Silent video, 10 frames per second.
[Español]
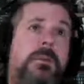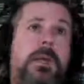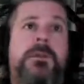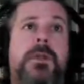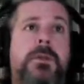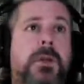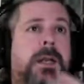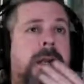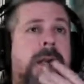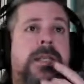en más de
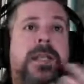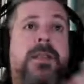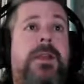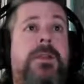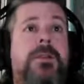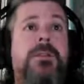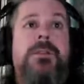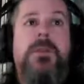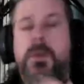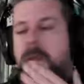una, que se hace corto.